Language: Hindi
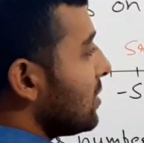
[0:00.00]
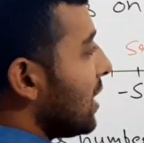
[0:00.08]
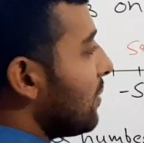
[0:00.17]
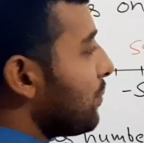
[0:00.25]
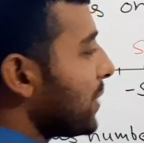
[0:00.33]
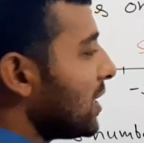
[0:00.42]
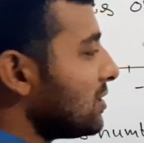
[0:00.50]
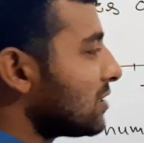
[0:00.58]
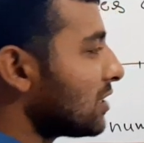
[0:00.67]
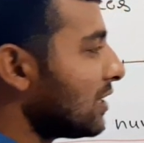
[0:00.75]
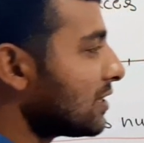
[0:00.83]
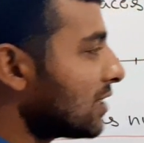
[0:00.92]

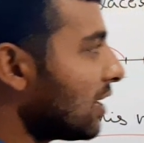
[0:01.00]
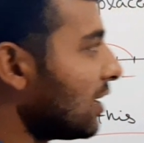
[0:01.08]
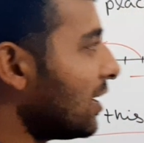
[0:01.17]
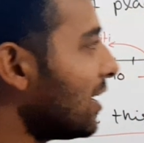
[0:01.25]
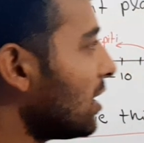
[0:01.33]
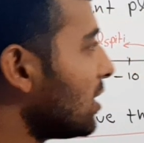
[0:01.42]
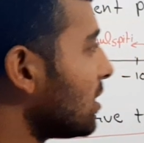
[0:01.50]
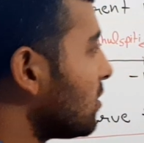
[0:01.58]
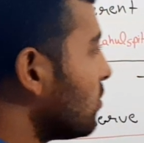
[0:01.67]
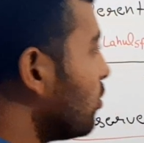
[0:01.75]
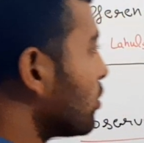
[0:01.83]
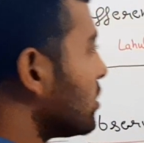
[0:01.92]
टेम्परेचर लिखना है
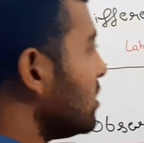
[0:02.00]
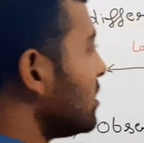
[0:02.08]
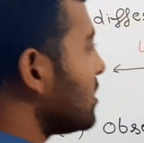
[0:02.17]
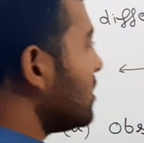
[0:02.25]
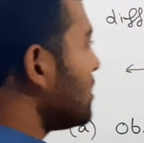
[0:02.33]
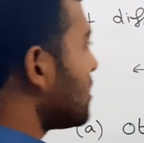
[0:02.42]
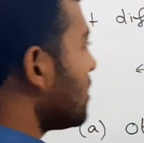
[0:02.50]
और किन किन